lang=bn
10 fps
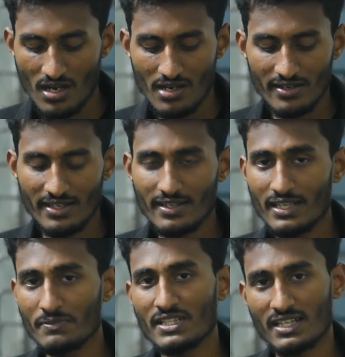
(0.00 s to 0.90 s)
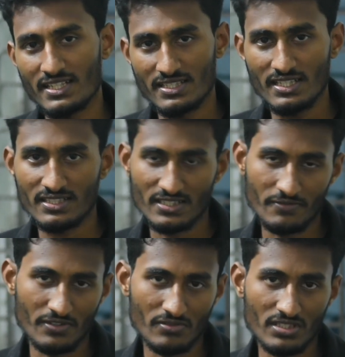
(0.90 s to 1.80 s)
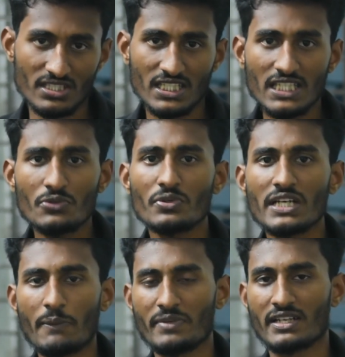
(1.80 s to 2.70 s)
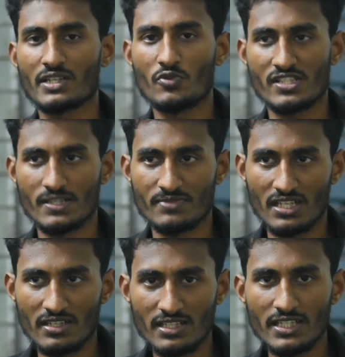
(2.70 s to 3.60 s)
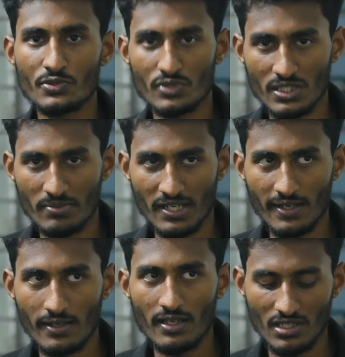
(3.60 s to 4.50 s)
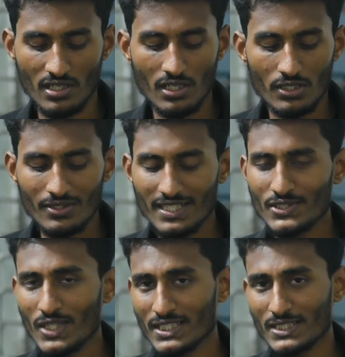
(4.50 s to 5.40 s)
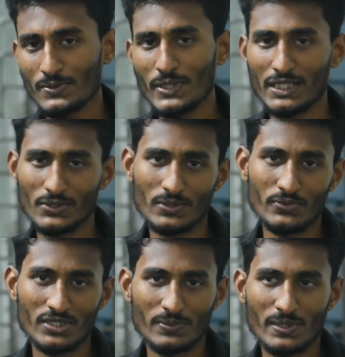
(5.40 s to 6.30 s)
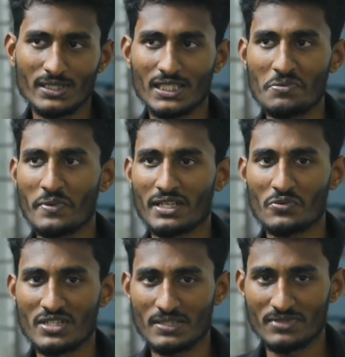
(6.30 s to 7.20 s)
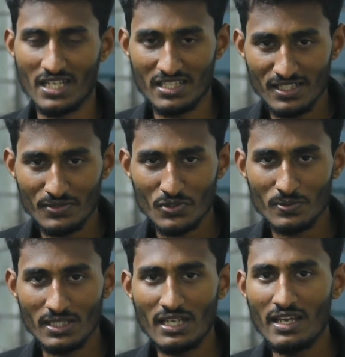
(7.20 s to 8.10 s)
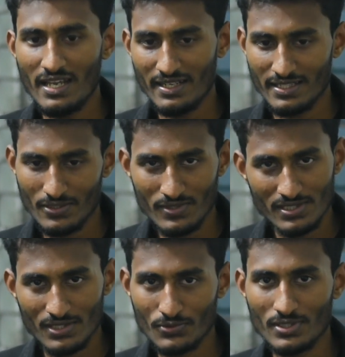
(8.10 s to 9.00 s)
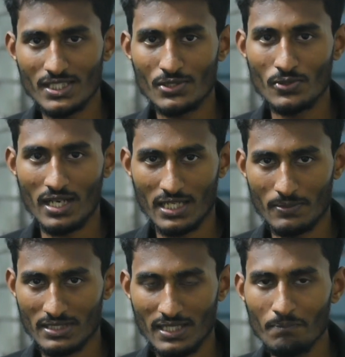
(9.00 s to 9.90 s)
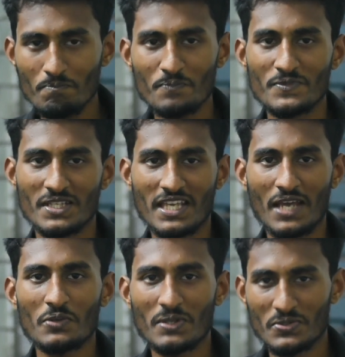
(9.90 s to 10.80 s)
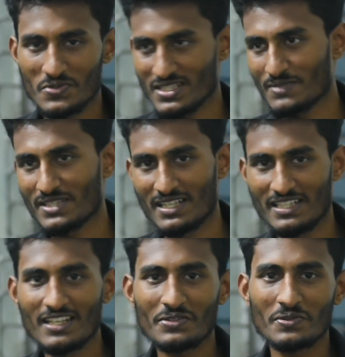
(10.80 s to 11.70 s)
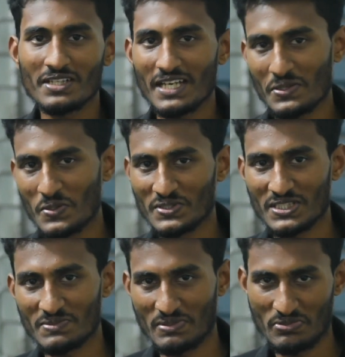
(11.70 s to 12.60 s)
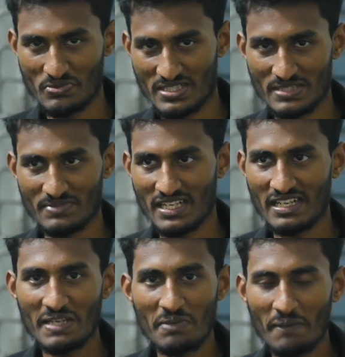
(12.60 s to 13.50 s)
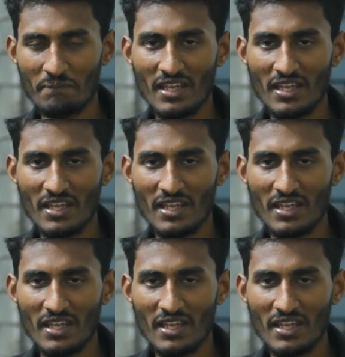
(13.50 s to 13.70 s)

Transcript: আর এটাই আমি দেখিয়েছি আজকের ভিডিওতে যে কী করে আপনি একটা হোয়াটসঅ্যাপ চ্যানেল ডিলিট করতে পারেন তো এটাই ছিল আজকের ভিডিও আশা করি বুঝতে পেরেছেন কীভাবে একটা হোয়াটসঅ্যাপ চ্যানেল ডিলিট করবেন অ্যান্ড এটাও ডিসকাস করেছি একটু হালকা পাতলা যে কেন মানুষ হোয়াটসঅ্যাপ চ্যানেল ডিলিট করে কেন হতাশ মানুষ হোয়াটসঅ্যাপ চ্যানেল নিয়ে বা